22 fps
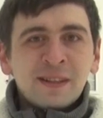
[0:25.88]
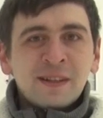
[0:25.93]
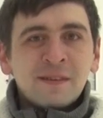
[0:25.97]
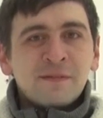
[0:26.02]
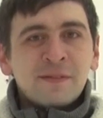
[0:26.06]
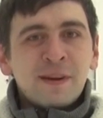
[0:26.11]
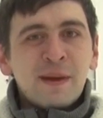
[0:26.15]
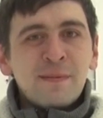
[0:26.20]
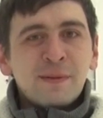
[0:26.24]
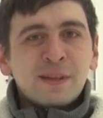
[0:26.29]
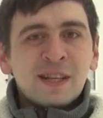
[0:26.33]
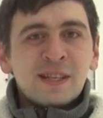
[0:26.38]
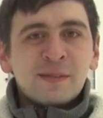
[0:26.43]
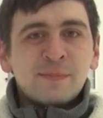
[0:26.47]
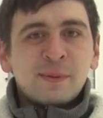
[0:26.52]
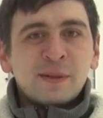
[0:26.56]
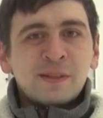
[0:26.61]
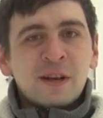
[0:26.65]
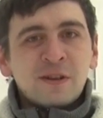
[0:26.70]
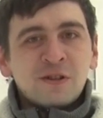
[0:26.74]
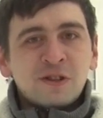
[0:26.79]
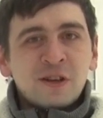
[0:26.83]
этом временно
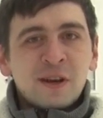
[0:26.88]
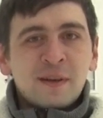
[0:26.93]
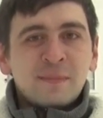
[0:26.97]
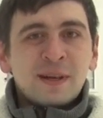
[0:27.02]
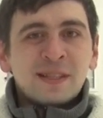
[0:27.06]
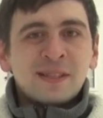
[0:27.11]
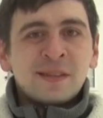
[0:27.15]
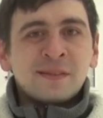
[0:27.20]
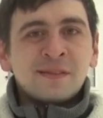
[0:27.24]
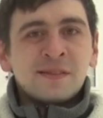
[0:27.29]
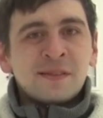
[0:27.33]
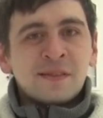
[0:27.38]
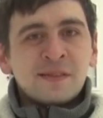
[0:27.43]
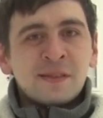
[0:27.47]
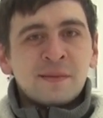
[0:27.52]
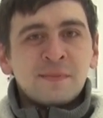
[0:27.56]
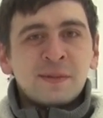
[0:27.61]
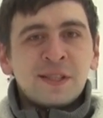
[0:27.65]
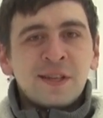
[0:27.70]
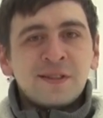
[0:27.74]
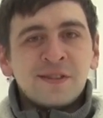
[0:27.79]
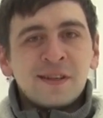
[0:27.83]
исполняющий обязанности
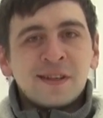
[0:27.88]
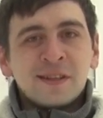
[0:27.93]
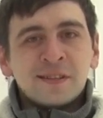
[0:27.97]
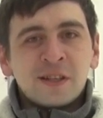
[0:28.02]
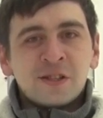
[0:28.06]
заместителя